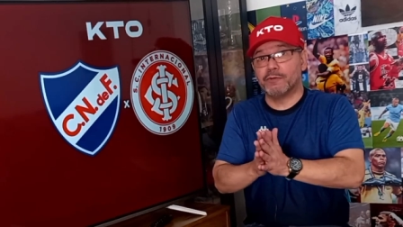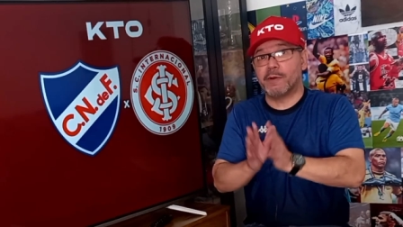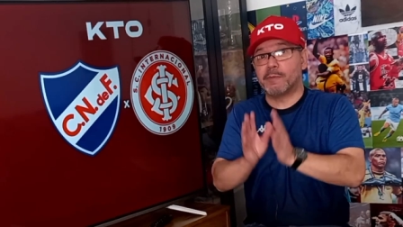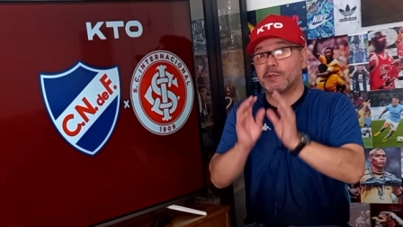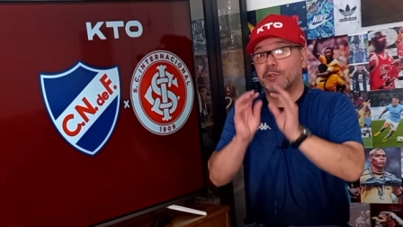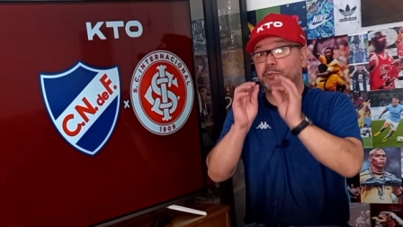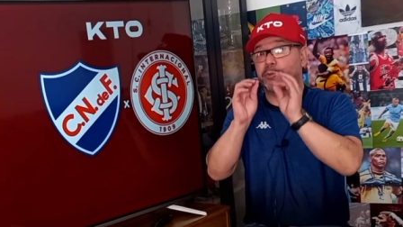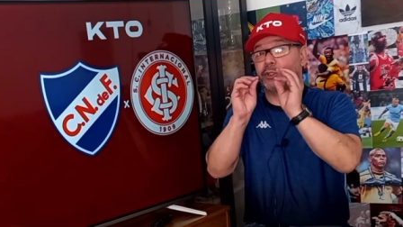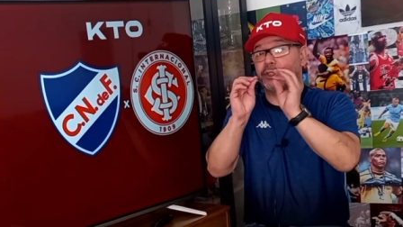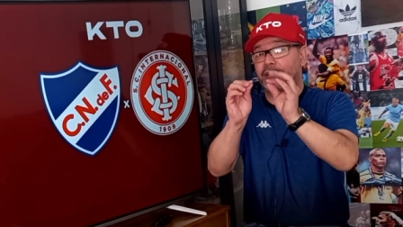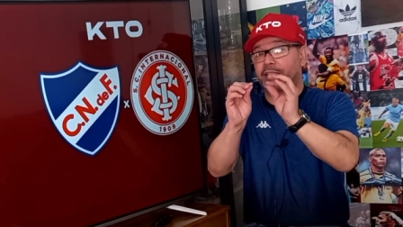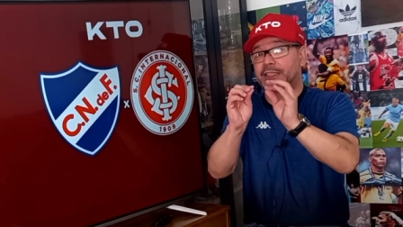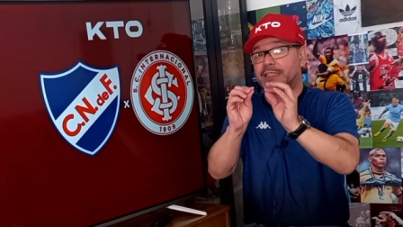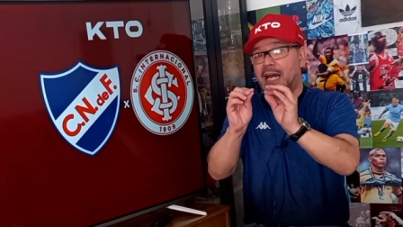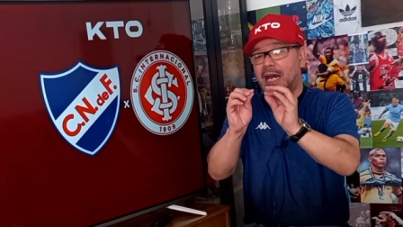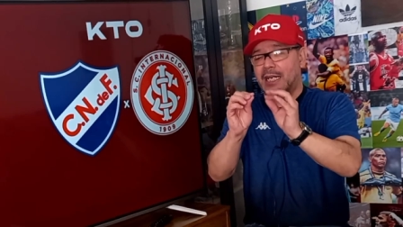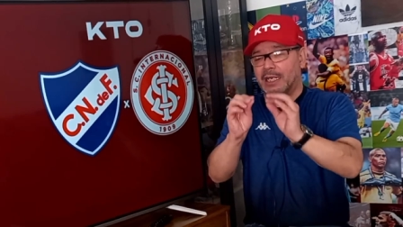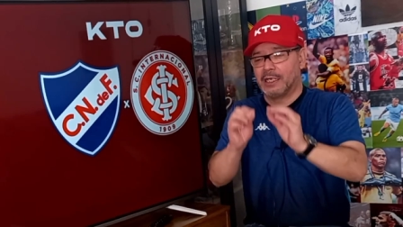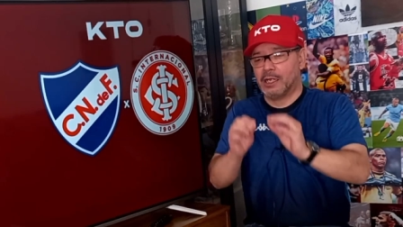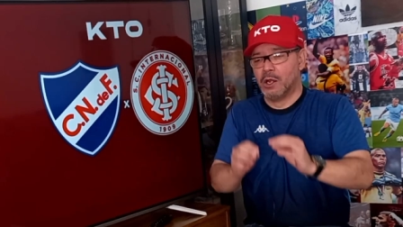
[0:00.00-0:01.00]
vamos
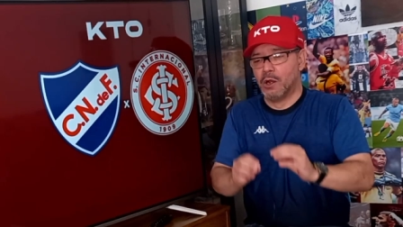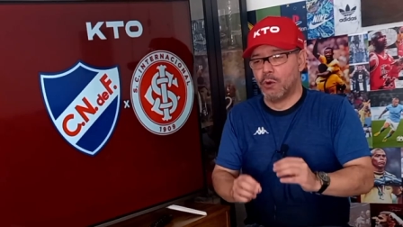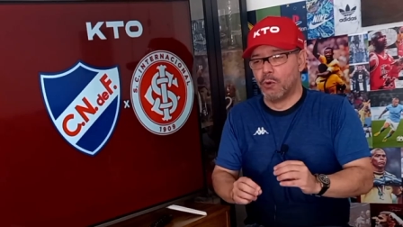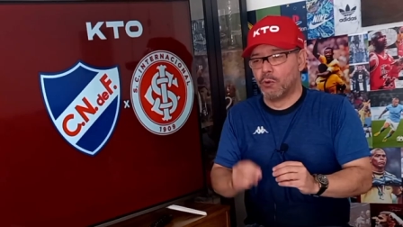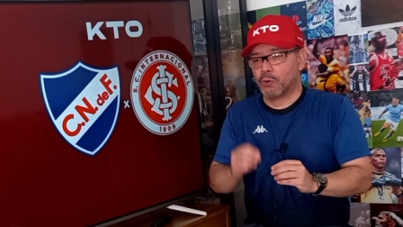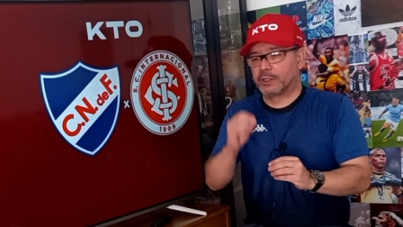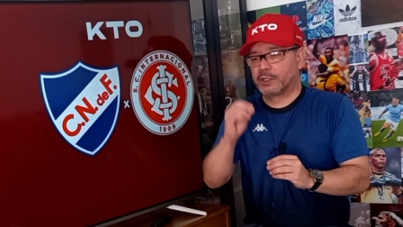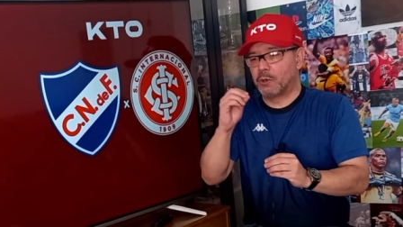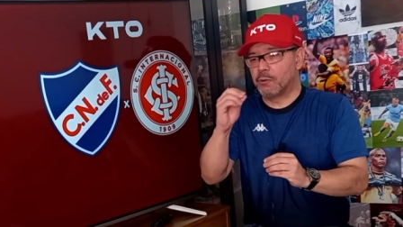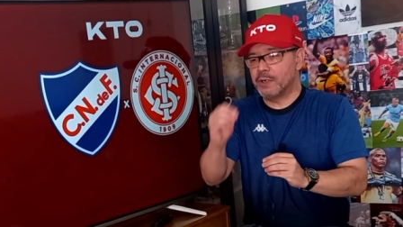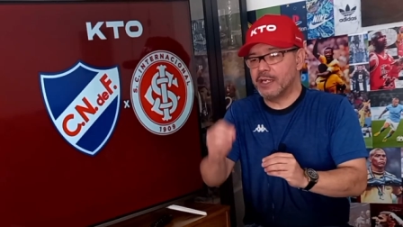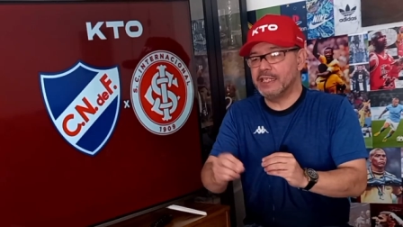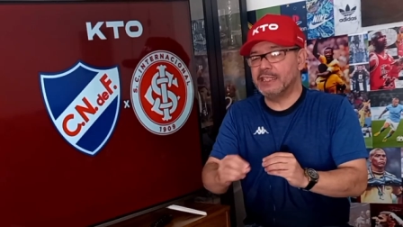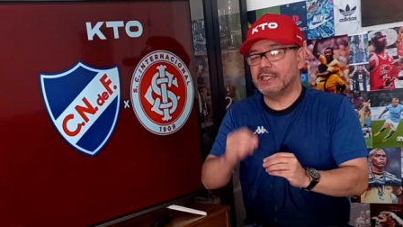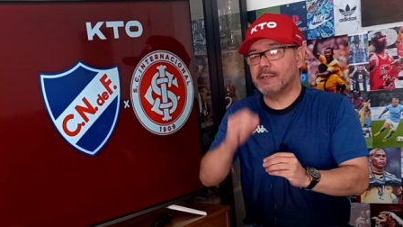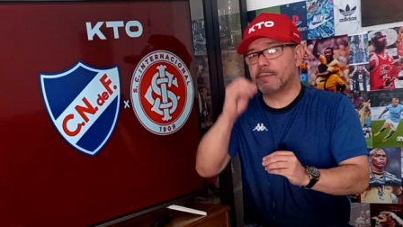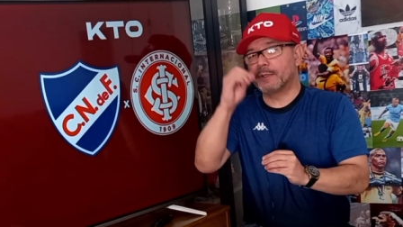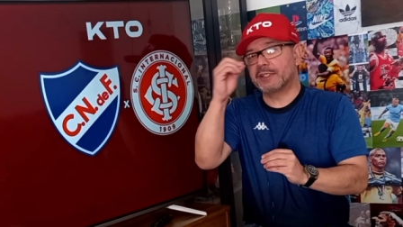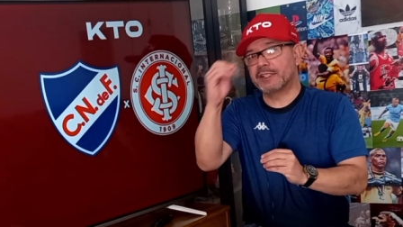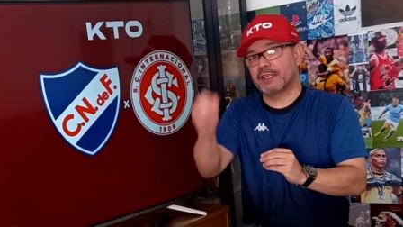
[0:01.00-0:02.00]
projetar o que o
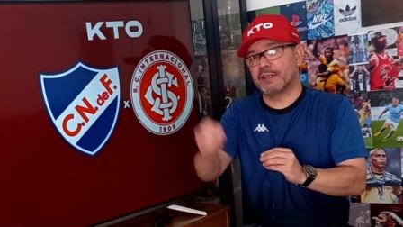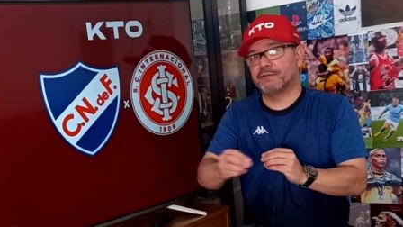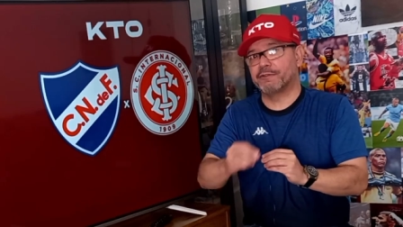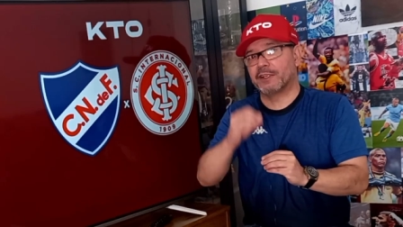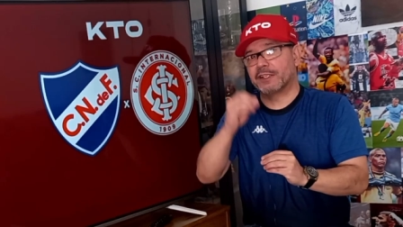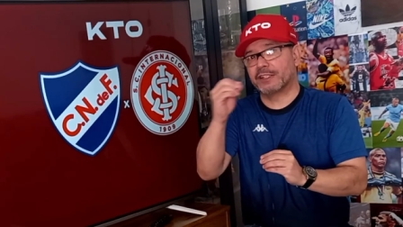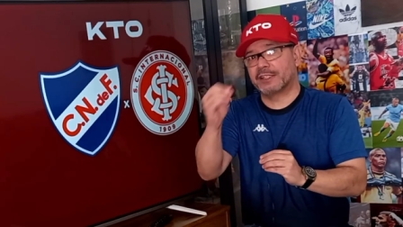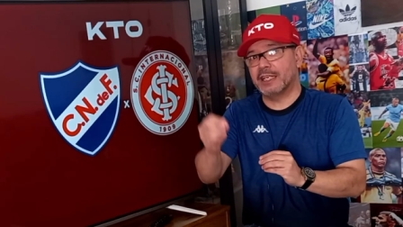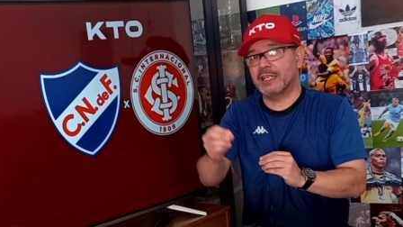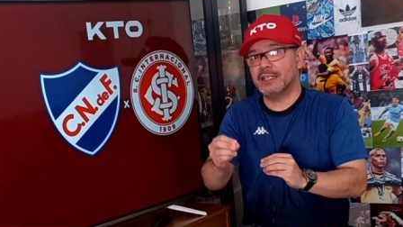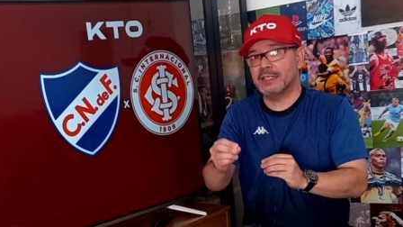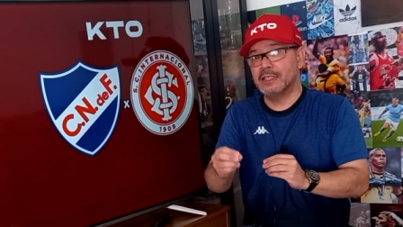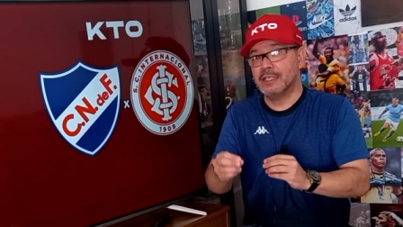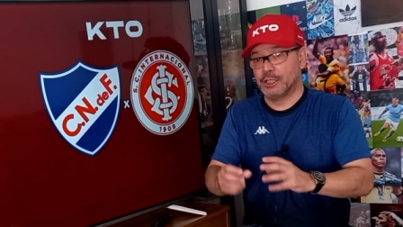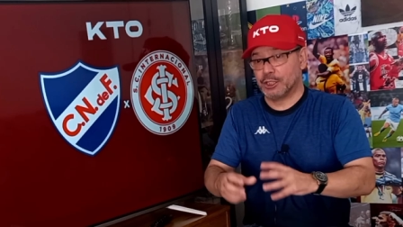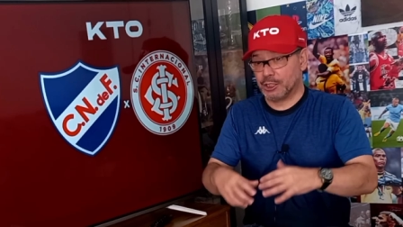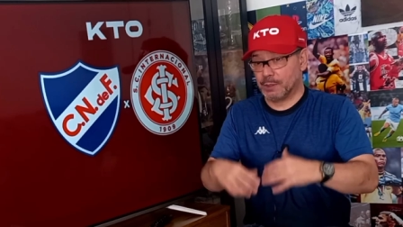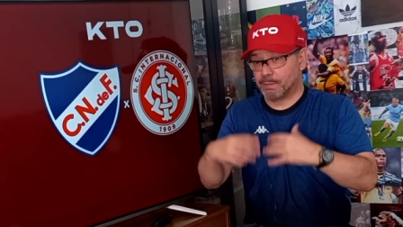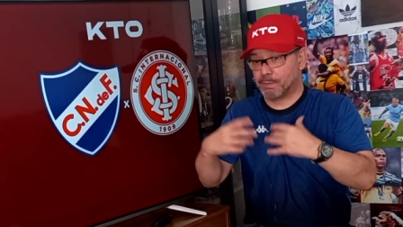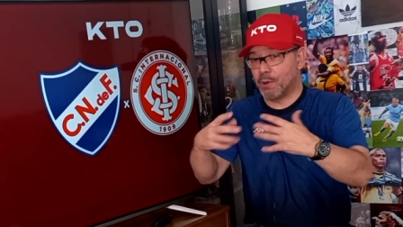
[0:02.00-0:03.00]
Inter precisa fazer
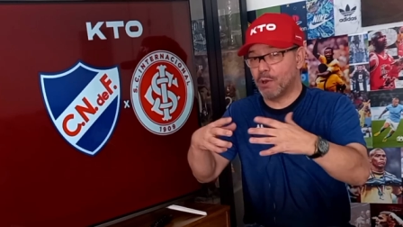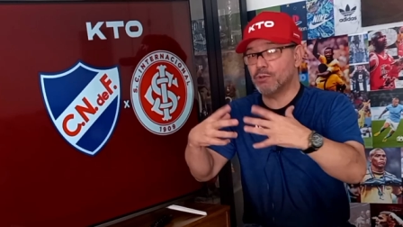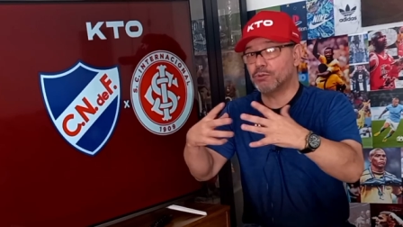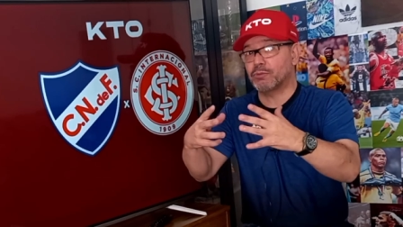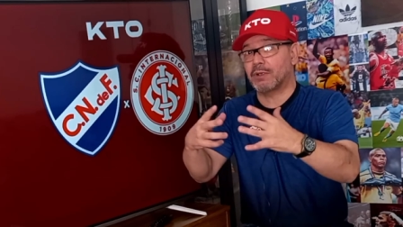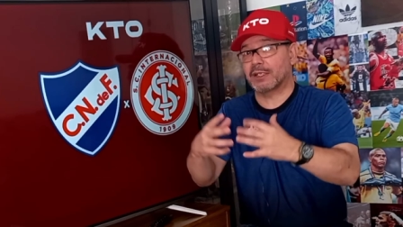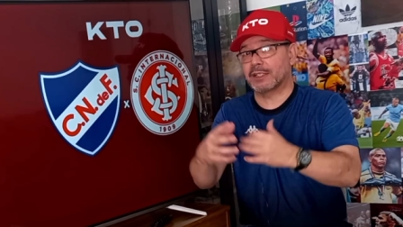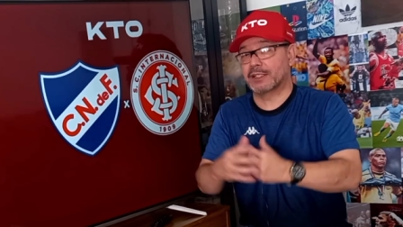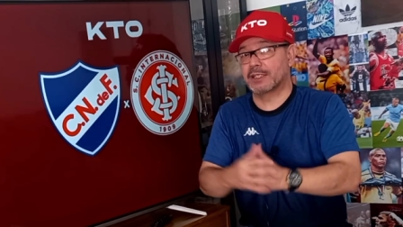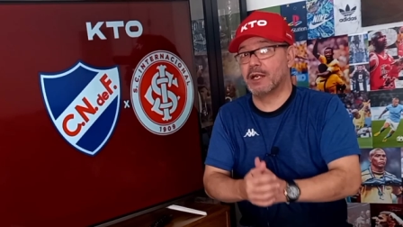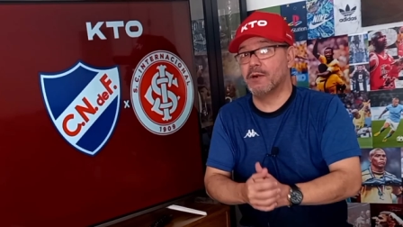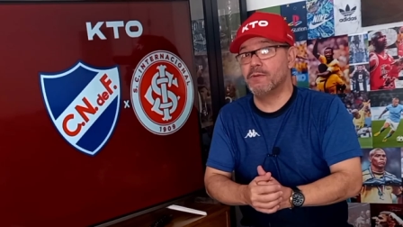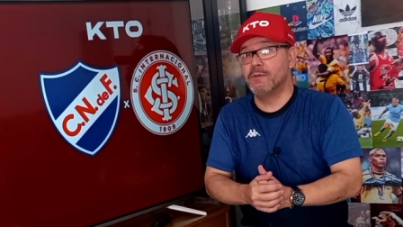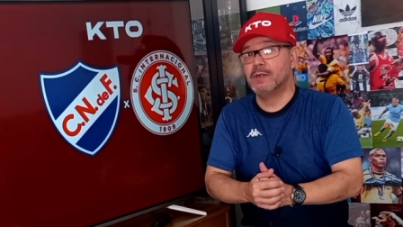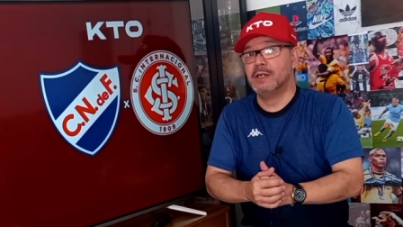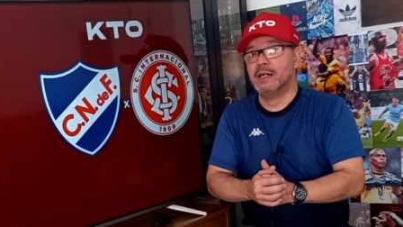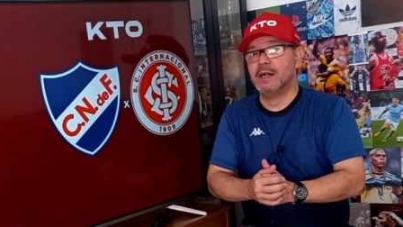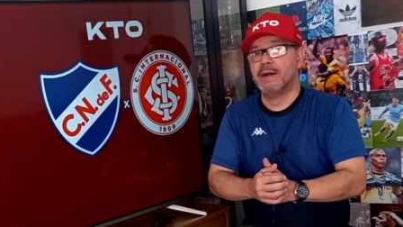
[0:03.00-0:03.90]
de pontuação